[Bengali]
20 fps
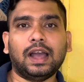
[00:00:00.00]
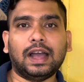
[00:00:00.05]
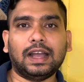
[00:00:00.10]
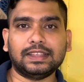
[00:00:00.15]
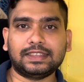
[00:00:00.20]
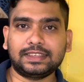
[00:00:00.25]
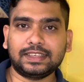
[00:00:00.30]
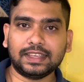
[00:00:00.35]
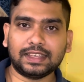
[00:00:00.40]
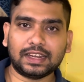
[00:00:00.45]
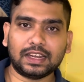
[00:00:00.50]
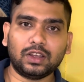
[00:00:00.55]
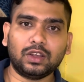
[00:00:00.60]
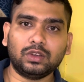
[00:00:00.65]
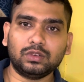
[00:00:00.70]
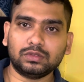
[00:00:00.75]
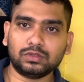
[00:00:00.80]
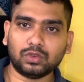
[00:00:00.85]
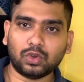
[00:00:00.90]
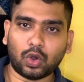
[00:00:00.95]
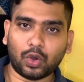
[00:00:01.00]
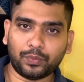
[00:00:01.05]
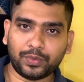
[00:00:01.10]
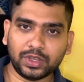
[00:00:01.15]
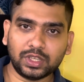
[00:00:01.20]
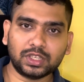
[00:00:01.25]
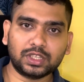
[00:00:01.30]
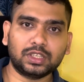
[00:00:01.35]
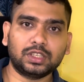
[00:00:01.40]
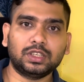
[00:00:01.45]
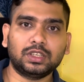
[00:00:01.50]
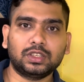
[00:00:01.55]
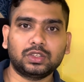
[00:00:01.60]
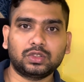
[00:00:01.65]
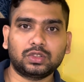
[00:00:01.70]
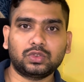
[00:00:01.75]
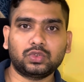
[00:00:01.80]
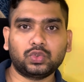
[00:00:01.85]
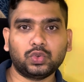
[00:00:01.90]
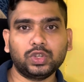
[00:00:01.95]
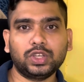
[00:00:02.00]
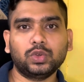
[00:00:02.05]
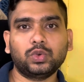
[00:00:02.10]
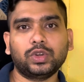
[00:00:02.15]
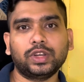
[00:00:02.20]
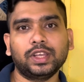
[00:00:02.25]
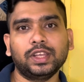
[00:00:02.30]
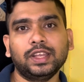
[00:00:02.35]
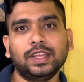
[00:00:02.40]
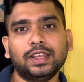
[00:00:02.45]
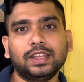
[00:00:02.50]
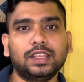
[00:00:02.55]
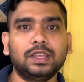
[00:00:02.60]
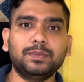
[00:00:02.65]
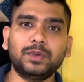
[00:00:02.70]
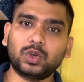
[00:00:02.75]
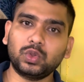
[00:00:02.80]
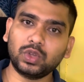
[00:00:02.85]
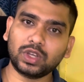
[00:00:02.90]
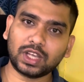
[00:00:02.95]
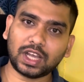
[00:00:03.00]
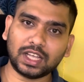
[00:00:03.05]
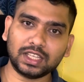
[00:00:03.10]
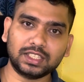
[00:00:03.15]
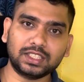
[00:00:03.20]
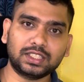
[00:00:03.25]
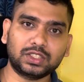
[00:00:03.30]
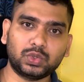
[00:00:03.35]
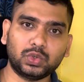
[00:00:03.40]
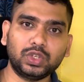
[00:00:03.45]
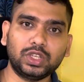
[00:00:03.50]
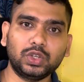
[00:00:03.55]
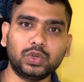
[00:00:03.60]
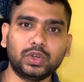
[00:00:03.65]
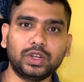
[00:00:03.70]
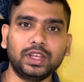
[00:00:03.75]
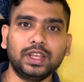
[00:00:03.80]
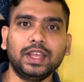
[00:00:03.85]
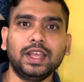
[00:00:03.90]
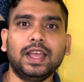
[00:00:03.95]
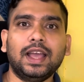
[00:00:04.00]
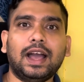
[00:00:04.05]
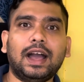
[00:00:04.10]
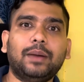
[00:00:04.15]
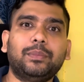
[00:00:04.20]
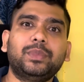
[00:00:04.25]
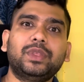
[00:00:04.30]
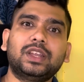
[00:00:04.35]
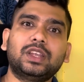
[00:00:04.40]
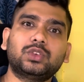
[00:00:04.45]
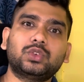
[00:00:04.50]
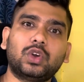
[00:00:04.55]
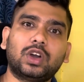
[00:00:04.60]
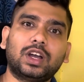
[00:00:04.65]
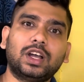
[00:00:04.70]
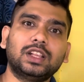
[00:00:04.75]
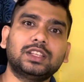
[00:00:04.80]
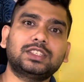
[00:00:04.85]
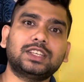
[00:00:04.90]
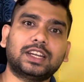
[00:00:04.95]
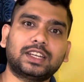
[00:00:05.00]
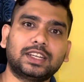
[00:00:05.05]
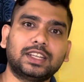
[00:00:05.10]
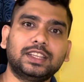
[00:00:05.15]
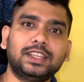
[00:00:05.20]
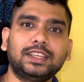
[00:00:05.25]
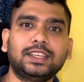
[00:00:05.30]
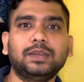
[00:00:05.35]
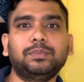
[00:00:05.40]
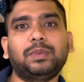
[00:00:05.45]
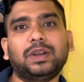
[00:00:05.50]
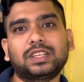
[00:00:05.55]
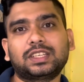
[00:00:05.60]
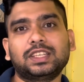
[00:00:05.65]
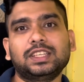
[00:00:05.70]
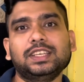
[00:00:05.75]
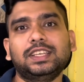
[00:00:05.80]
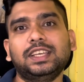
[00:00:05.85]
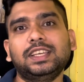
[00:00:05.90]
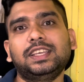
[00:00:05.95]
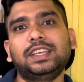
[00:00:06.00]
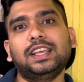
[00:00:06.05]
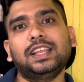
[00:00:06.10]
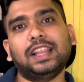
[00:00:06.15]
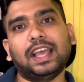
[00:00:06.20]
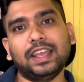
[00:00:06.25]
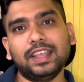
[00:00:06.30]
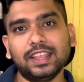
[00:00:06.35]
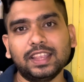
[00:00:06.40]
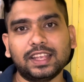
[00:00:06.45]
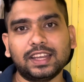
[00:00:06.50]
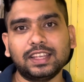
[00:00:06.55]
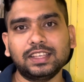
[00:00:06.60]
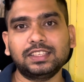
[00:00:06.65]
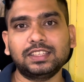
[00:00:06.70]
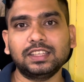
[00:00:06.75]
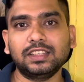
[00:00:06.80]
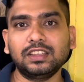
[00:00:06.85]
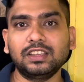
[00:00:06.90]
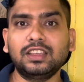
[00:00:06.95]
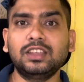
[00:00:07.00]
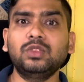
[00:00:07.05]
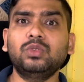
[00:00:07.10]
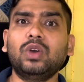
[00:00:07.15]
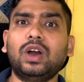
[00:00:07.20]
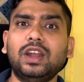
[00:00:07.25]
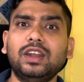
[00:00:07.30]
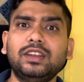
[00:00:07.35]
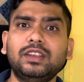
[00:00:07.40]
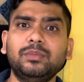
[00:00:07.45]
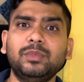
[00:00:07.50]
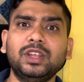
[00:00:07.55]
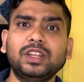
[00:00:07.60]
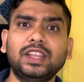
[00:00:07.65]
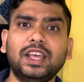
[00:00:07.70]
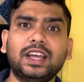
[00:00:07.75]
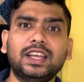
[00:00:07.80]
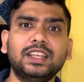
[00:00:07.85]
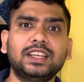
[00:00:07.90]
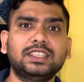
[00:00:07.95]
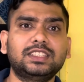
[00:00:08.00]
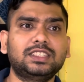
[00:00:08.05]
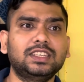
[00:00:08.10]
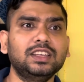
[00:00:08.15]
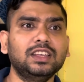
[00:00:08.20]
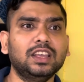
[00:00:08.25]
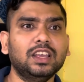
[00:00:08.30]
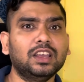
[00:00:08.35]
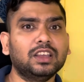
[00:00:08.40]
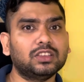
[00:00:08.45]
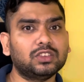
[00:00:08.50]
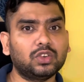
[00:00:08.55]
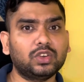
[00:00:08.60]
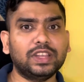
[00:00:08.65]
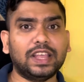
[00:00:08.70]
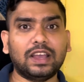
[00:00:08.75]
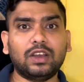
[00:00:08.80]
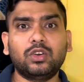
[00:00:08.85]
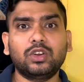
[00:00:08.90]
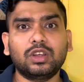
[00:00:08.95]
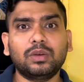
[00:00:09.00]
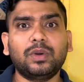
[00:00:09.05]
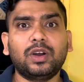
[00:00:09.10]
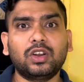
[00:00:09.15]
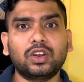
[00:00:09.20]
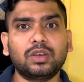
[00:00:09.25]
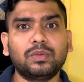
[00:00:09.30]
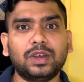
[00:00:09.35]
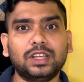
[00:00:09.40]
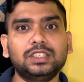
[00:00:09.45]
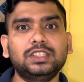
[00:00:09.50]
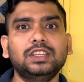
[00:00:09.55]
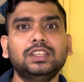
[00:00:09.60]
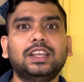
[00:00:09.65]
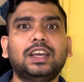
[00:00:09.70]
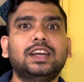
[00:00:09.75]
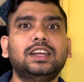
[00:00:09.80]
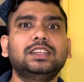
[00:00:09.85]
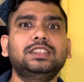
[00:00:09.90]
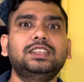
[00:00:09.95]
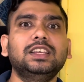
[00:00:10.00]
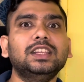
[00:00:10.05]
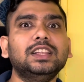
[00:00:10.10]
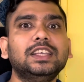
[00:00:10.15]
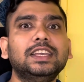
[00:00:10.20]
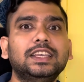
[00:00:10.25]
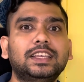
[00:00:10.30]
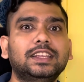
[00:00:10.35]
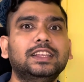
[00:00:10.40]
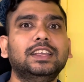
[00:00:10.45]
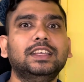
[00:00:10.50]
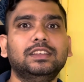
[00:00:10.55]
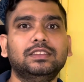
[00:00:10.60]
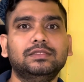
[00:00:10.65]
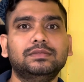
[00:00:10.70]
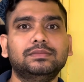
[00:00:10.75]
আজকে যারা অফিস ছুটি করে কিংবা কোনো কাজ ছুটি করে আপনারা সকাল চারটে থেকে পাঁচটা থেকে গিয়ে লাইনে দাঁড়াচ্ছেন কিন্তু আলটিমেট দেখা যাচ্ছে যখন এগারোটা বারোটা বাজছে দেখা যাচ্ছে লিঙ্ক নেই